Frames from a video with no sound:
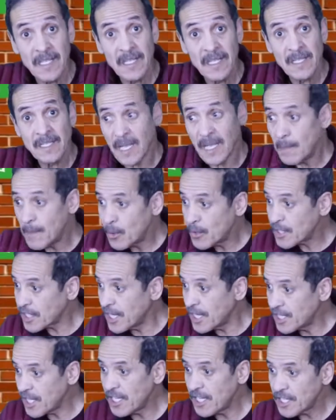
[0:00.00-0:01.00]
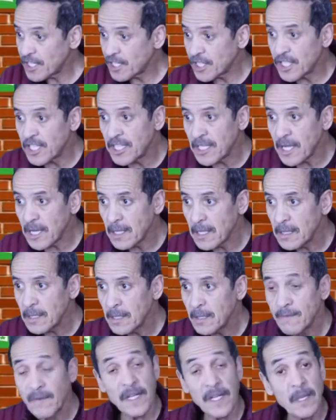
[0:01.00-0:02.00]
زعما واش كاين شي حاجه جديده
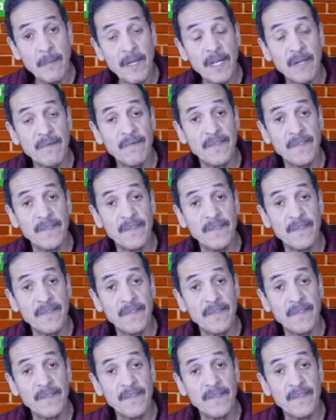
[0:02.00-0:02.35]
في هذا الملف